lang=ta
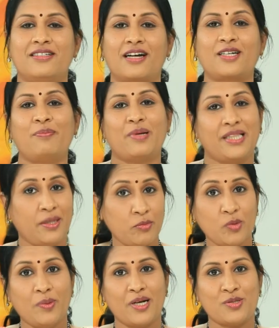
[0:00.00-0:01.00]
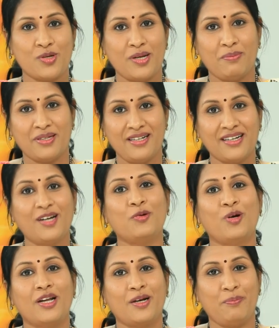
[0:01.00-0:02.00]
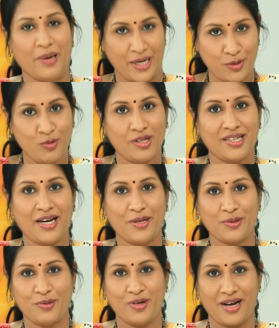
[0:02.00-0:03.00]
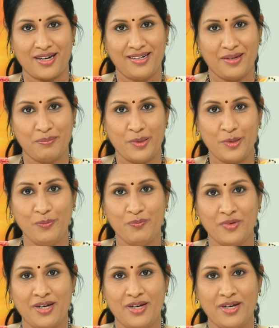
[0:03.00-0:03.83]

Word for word: டாக்டர் பிரதீப் குமார் சொன்ன பதில்கள் உங்களுக்கு பயனுள்ளதாக இருக்கும்னு நாங்கள் நம்புகிறோம்